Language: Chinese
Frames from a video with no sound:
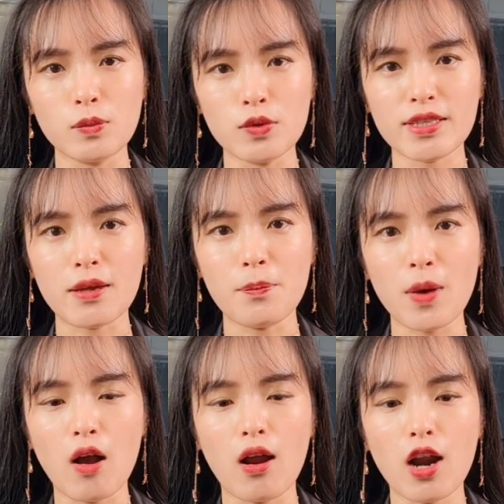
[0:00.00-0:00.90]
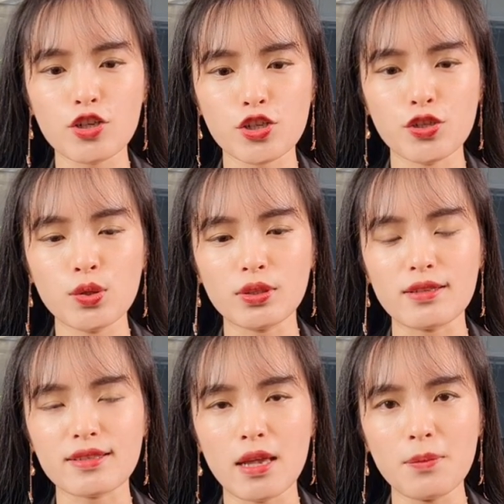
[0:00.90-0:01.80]
目前报二十六点
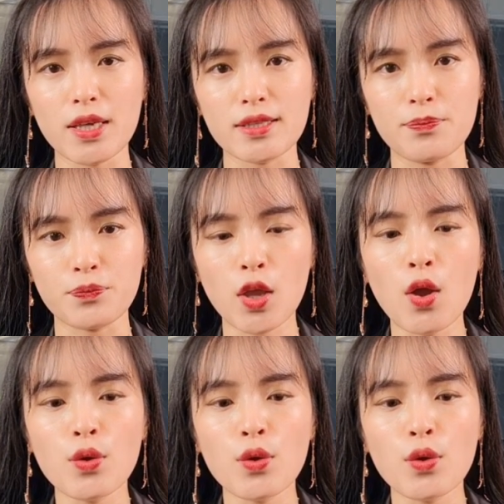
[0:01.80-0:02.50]
三美金。